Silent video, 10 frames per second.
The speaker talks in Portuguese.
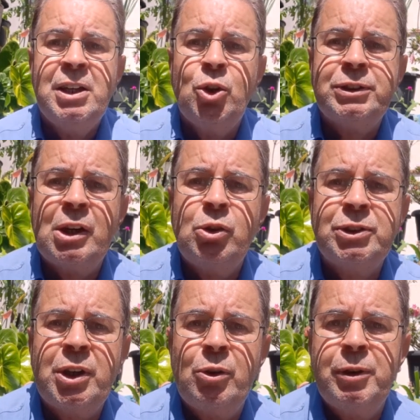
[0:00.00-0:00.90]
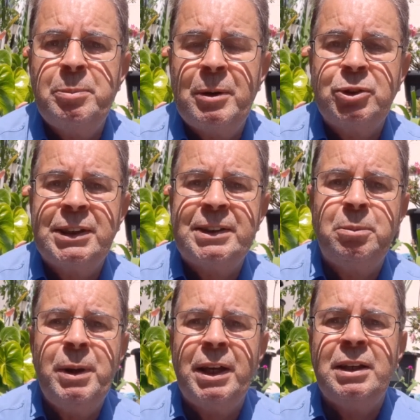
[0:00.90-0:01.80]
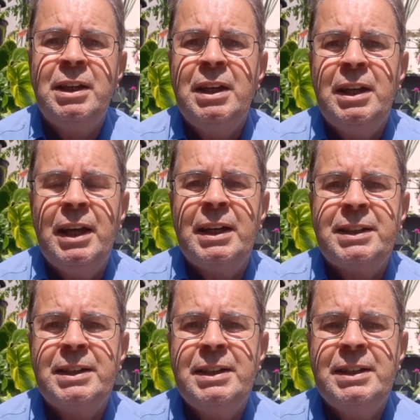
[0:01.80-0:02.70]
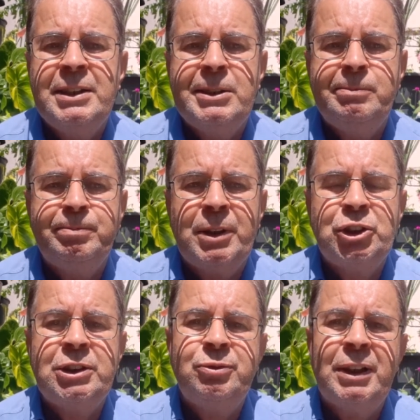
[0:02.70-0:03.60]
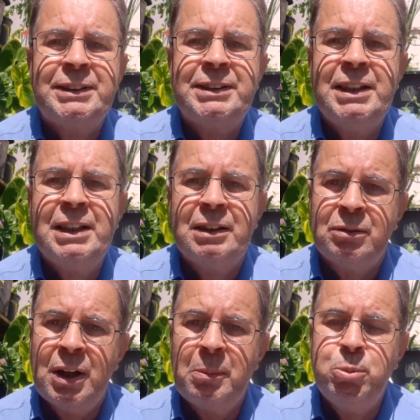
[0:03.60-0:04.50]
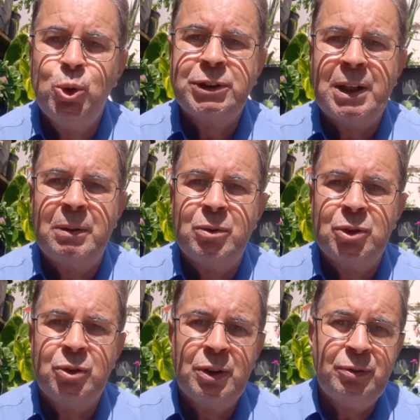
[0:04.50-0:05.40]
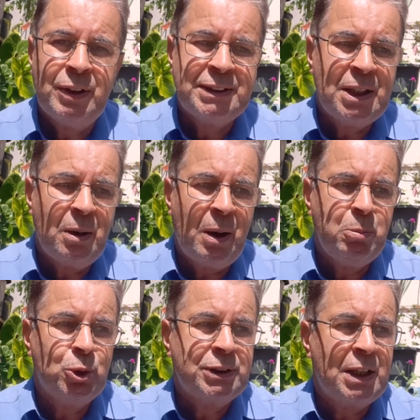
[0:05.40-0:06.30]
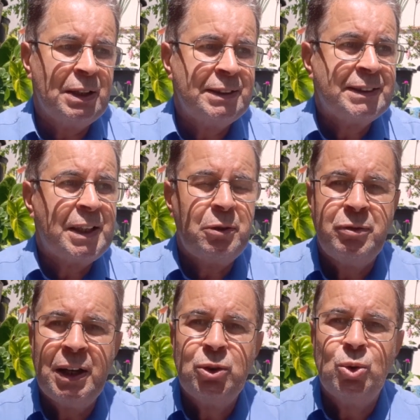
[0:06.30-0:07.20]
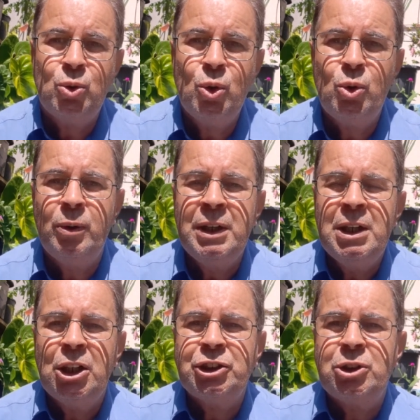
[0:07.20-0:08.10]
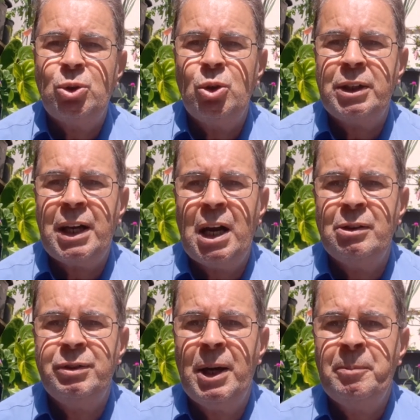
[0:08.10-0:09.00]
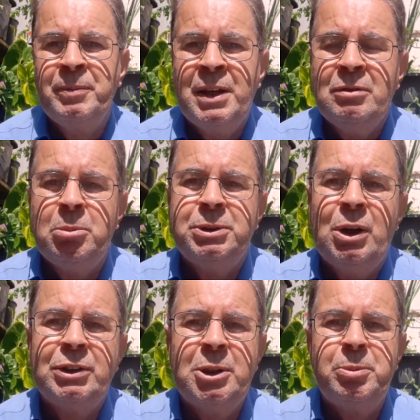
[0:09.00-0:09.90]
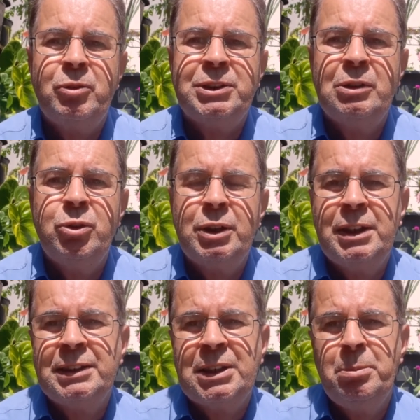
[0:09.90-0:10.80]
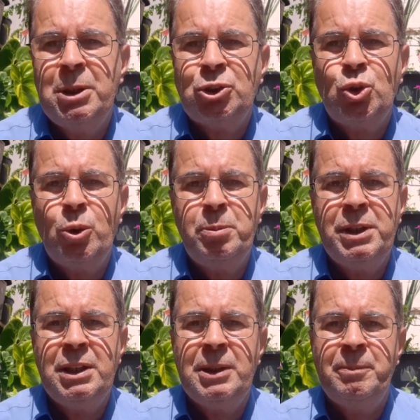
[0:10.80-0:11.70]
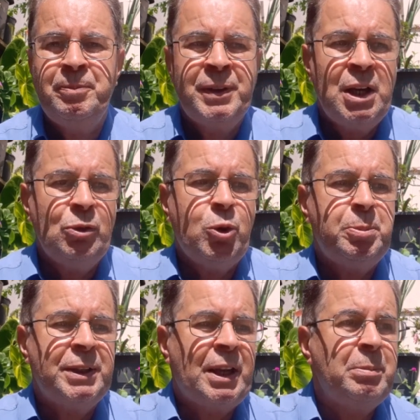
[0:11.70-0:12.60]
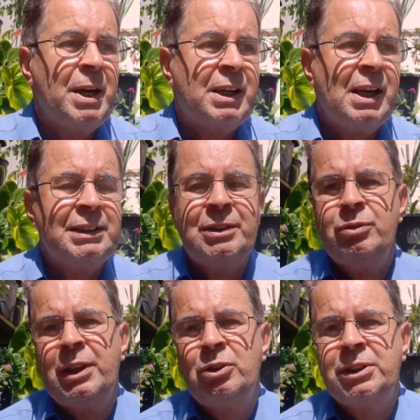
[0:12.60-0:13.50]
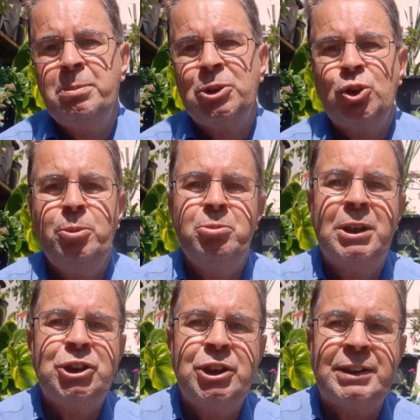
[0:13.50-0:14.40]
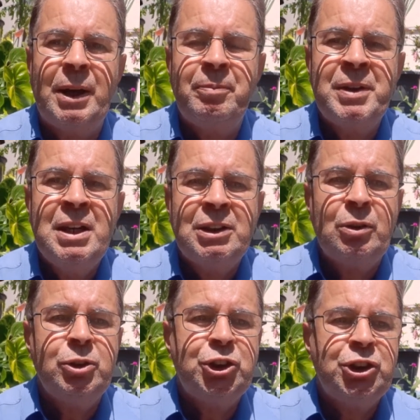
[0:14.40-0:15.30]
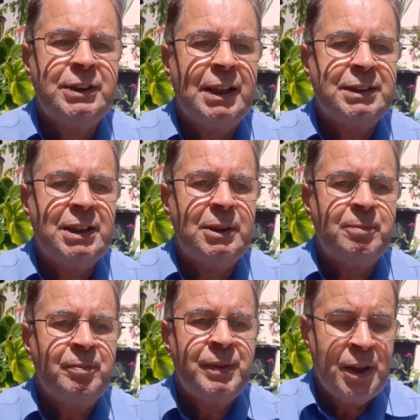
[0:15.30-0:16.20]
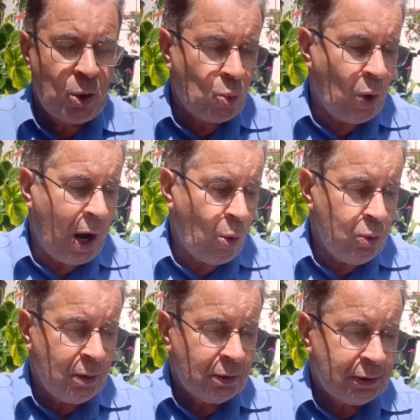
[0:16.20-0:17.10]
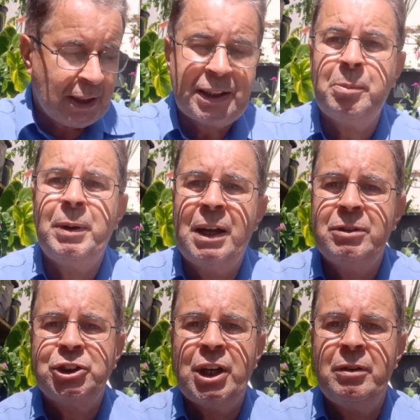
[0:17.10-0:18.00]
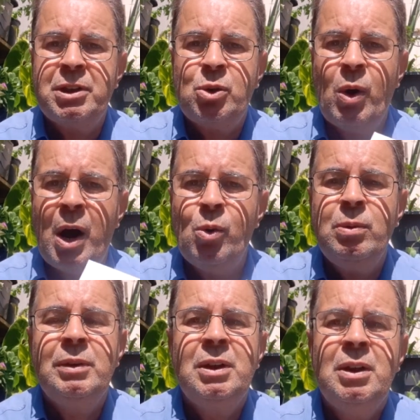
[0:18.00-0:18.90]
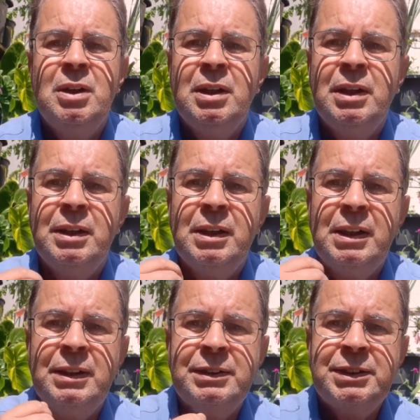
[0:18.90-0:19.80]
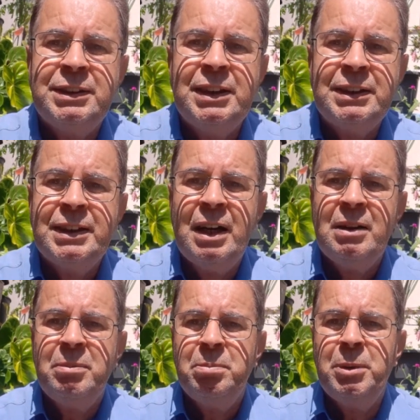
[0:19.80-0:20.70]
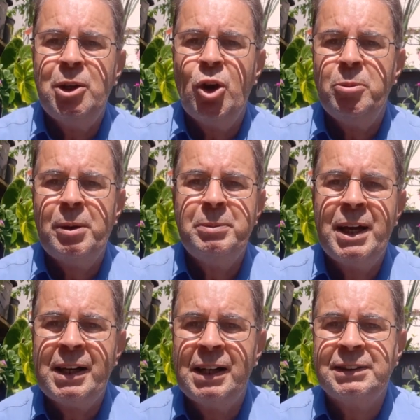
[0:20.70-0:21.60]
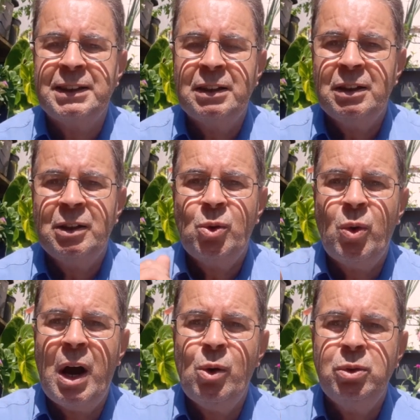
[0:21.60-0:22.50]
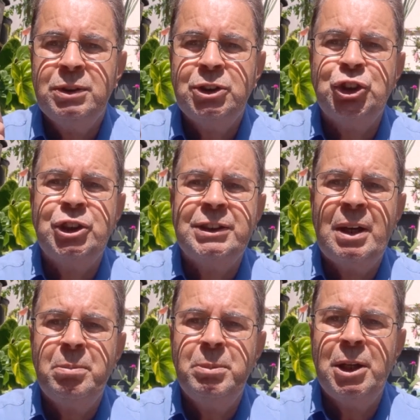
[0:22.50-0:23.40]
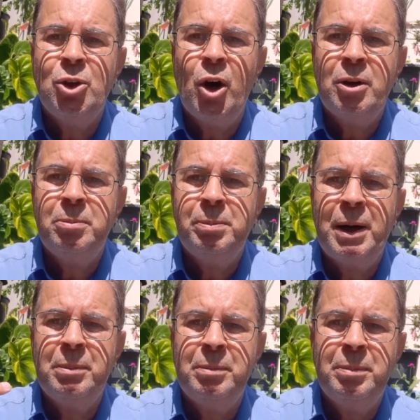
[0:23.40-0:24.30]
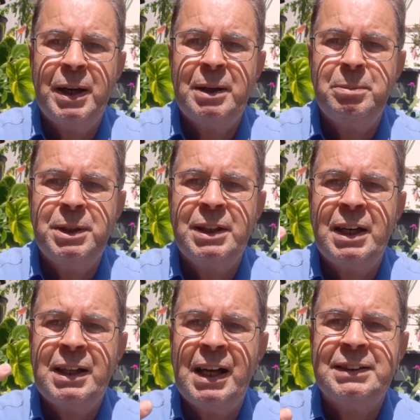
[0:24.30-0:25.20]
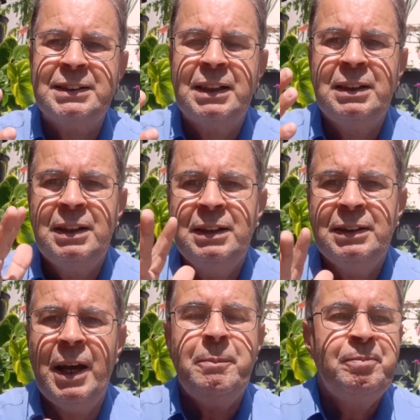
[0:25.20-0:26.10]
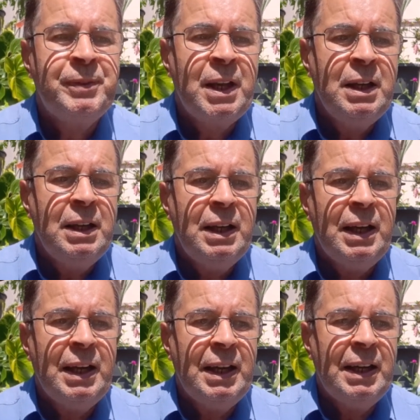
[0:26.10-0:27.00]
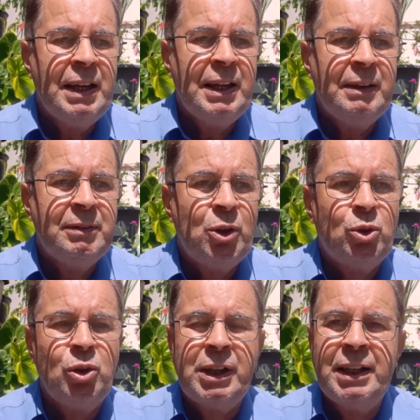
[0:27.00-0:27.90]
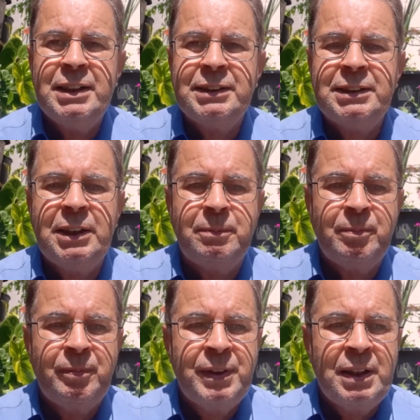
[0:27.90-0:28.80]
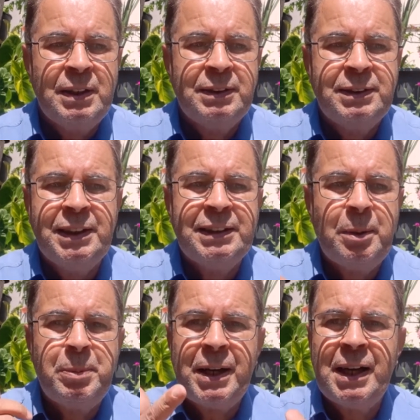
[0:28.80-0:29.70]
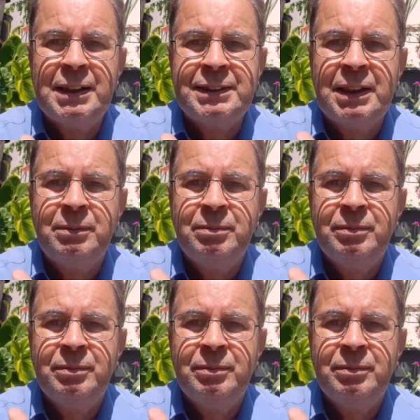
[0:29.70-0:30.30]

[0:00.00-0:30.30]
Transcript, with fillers: E outra coisa que eu quero falar para você também é que a gente fazia a busca, quando fazia a busca escrevendo no Google, a gente colocava, vamos dar um exemplo para você, vou querer saber sobre, vou pintar minha casa, eu quero saber sobre uma tinta. Então vou digitar assim, qual, tá aqui a palavra-chave, qual tinta melhor para minha casa. Qual tinta melhor pra, para minha casa, né? É, eu colocaria assim, tinta para casa.